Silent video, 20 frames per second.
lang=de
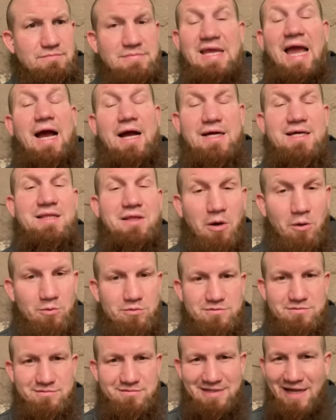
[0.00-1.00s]
Ja, genau.
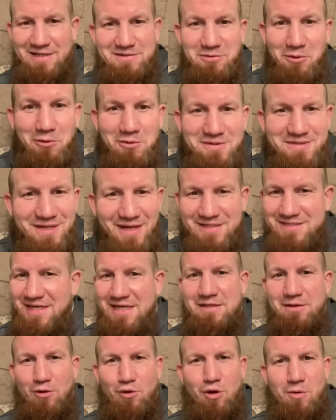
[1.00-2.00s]
Darunter hat
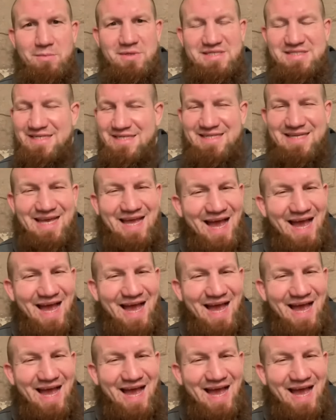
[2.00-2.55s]
jeder kommentiert.